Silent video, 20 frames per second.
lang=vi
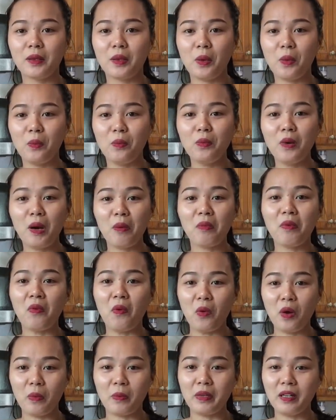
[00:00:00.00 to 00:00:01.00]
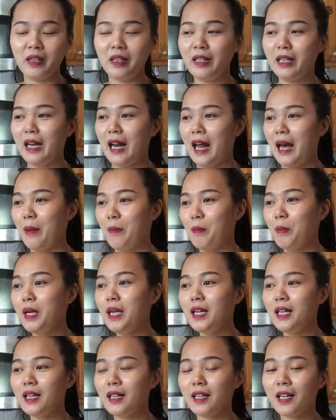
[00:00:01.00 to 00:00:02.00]
cũng không có phụ lòng người, là
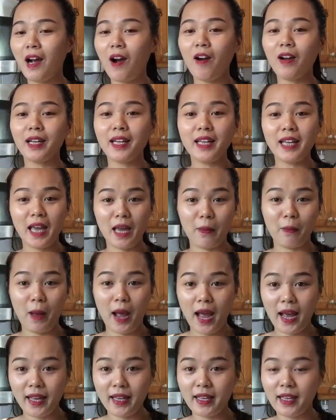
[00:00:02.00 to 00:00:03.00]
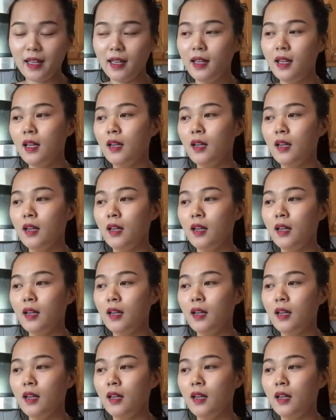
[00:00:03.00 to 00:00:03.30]
Minh có cái nghề may